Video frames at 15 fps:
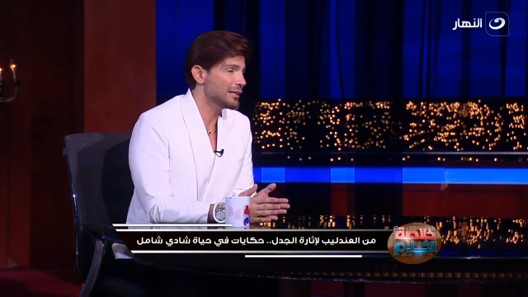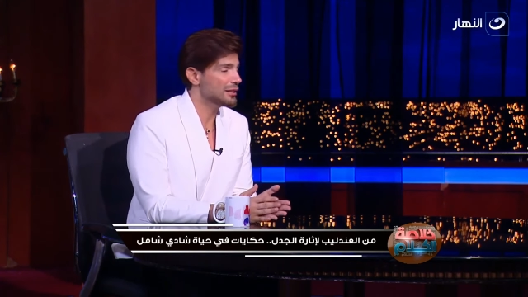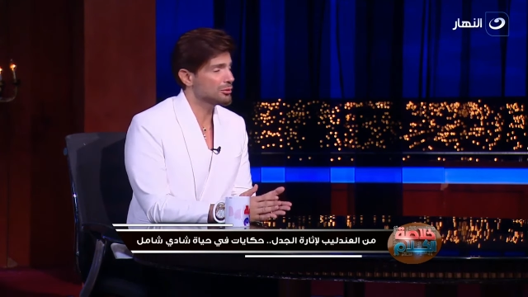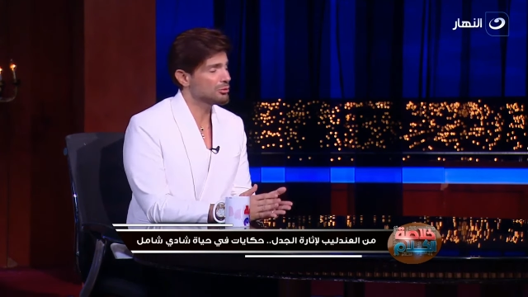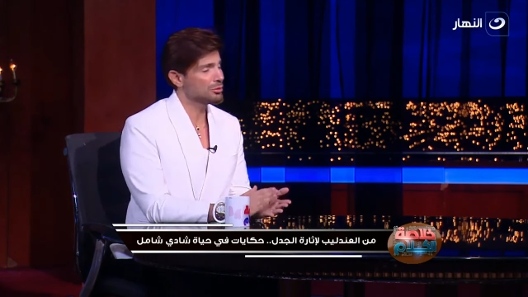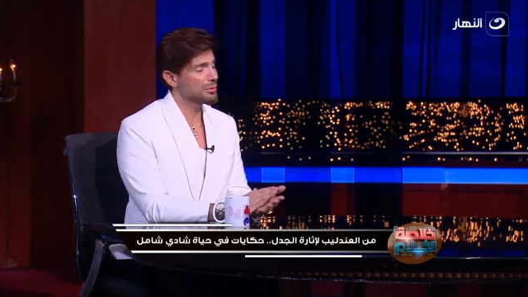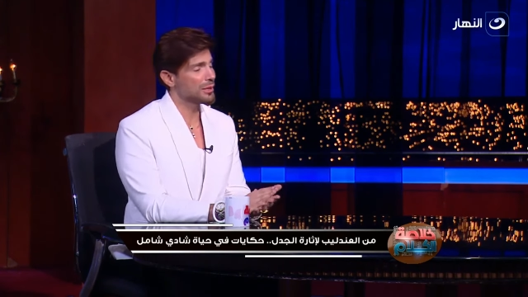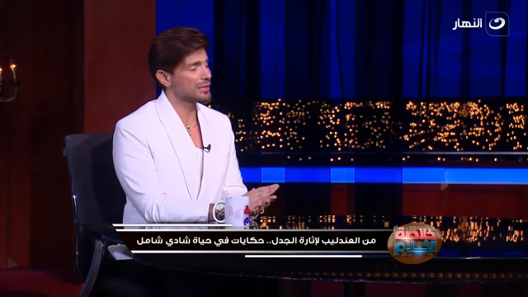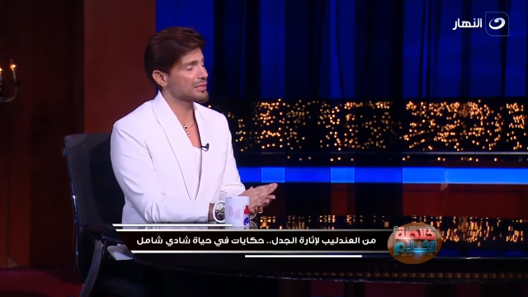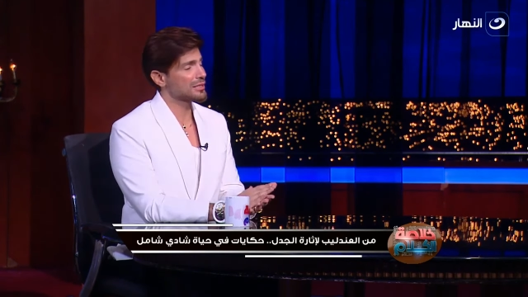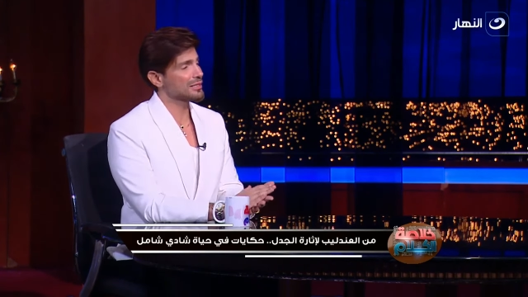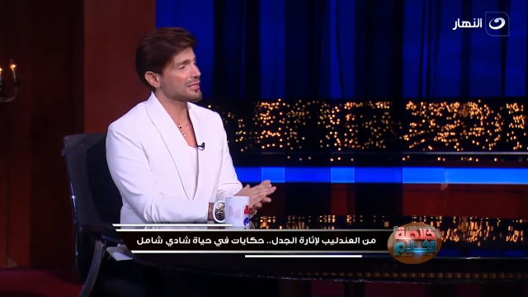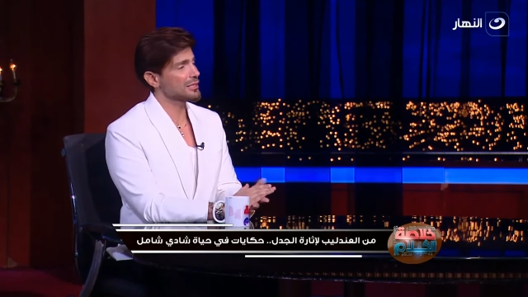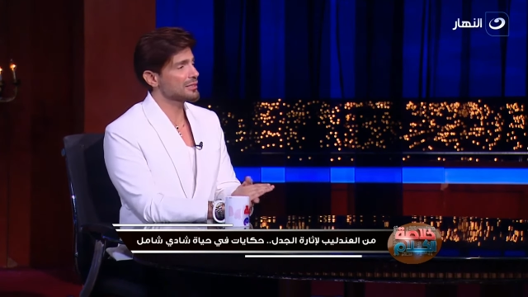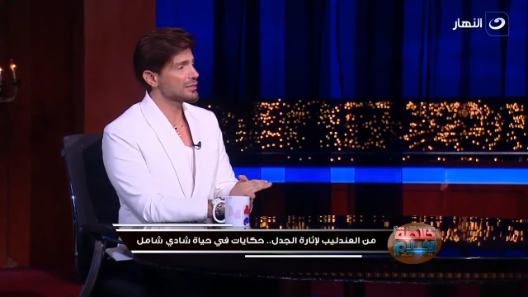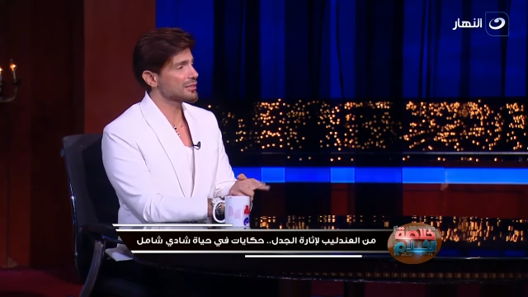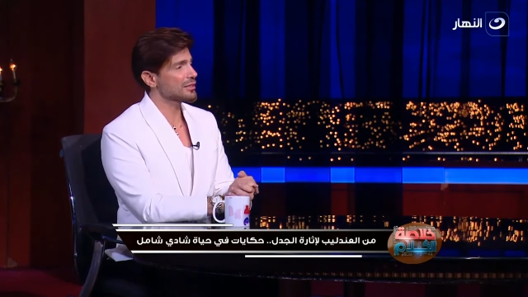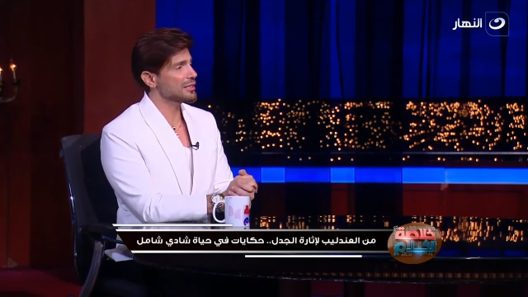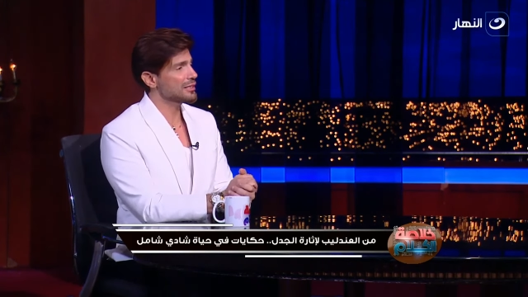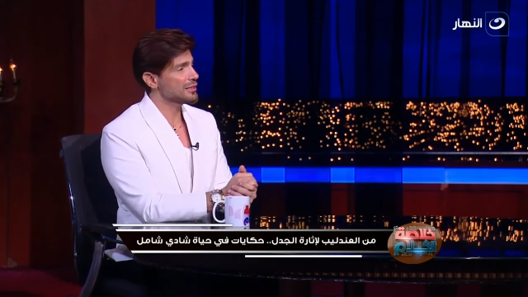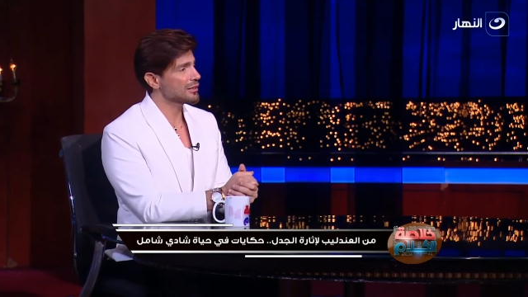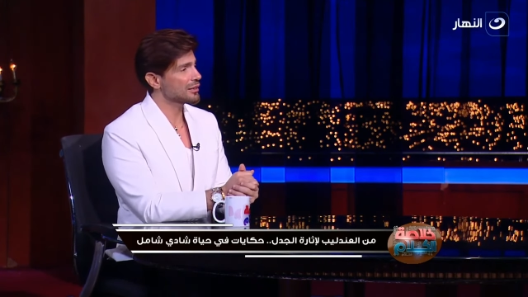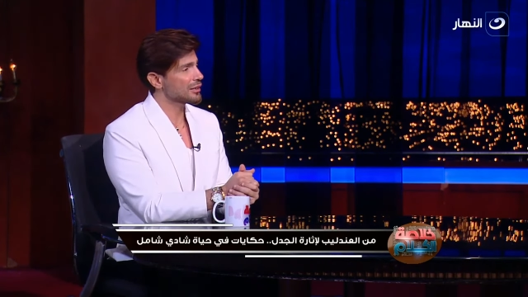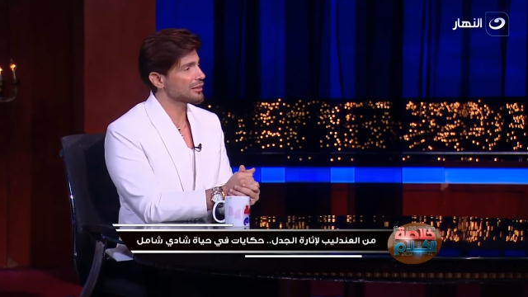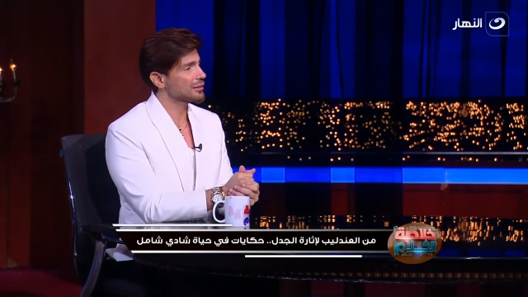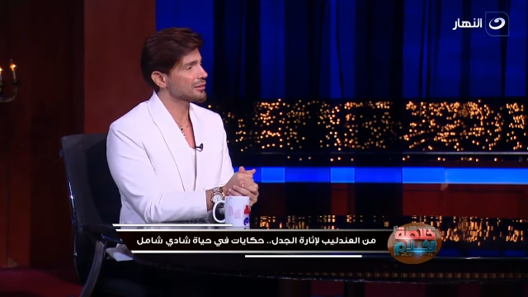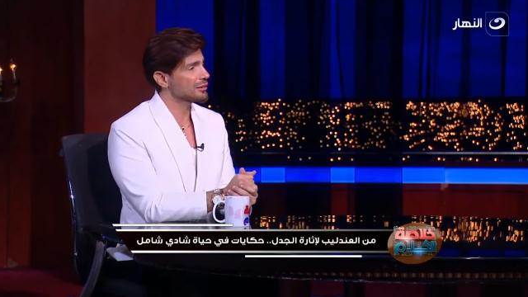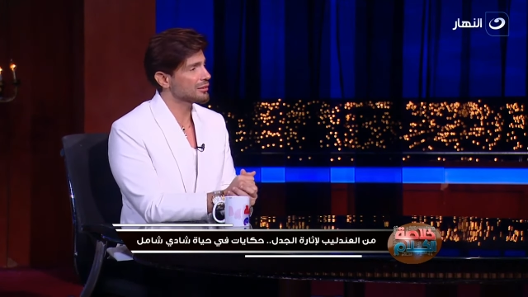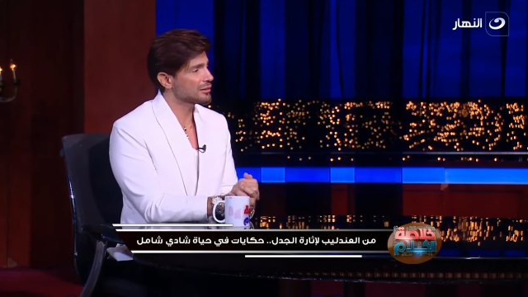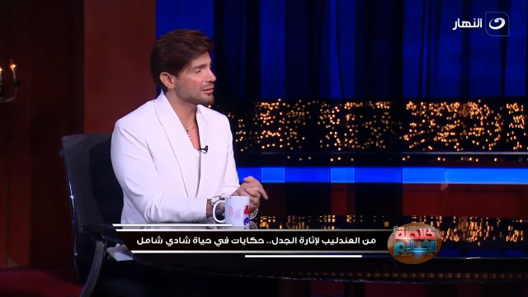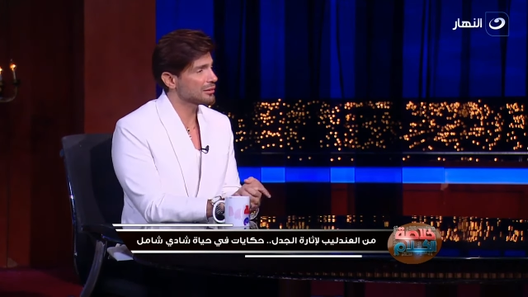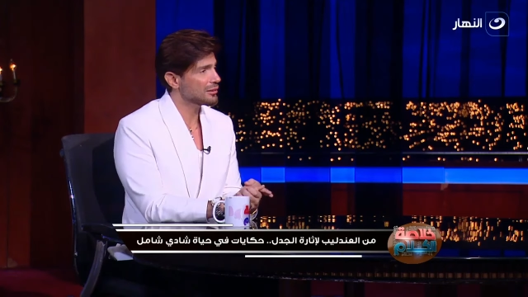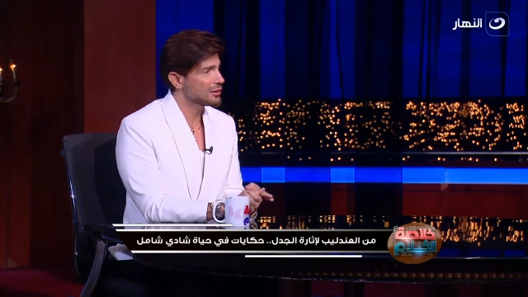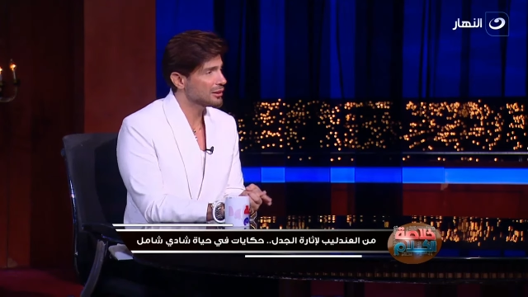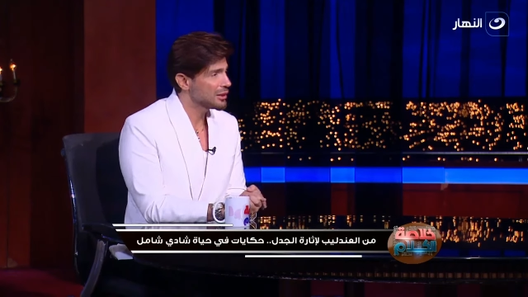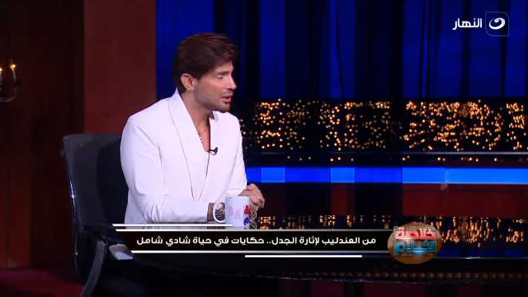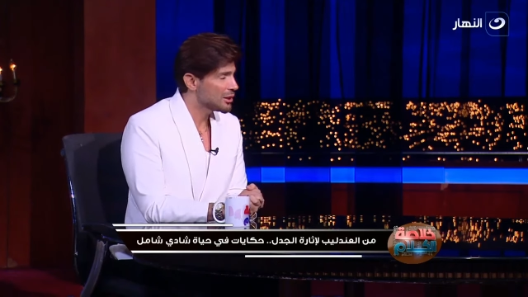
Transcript: هنيجي نقول بقى اصل اسرائيل غلطانه